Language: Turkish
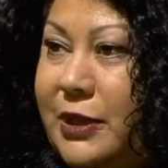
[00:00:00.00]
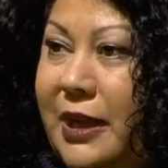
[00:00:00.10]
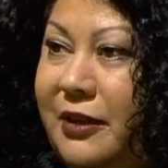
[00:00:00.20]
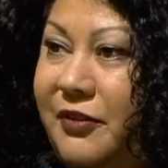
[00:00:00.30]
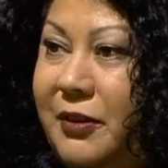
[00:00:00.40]

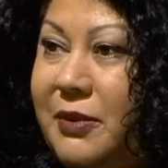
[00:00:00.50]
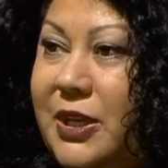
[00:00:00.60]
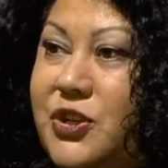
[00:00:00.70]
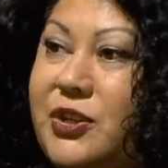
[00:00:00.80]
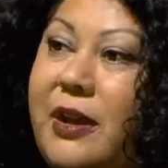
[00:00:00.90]
yani filmde
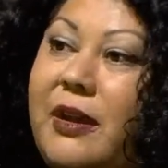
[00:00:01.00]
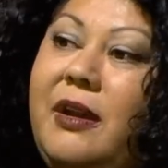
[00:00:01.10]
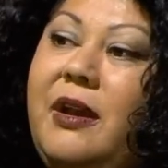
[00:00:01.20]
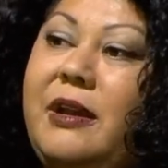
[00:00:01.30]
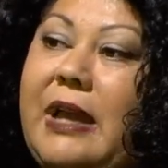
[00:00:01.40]
işte
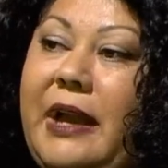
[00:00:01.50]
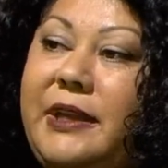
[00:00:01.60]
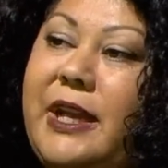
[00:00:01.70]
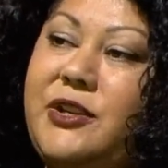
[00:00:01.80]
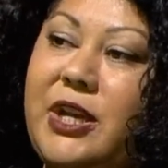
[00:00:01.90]

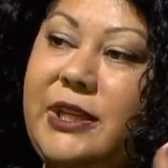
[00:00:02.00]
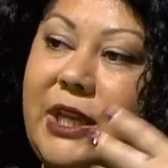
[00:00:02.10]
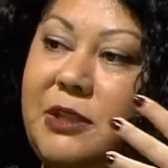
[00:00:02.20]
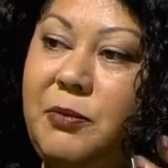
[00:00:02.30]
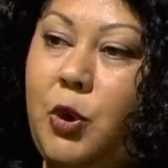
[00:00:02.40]
yani şey
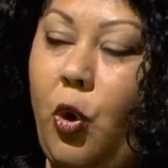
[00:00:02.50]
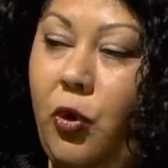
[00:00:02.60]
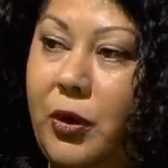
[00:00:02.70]
yetmiyor,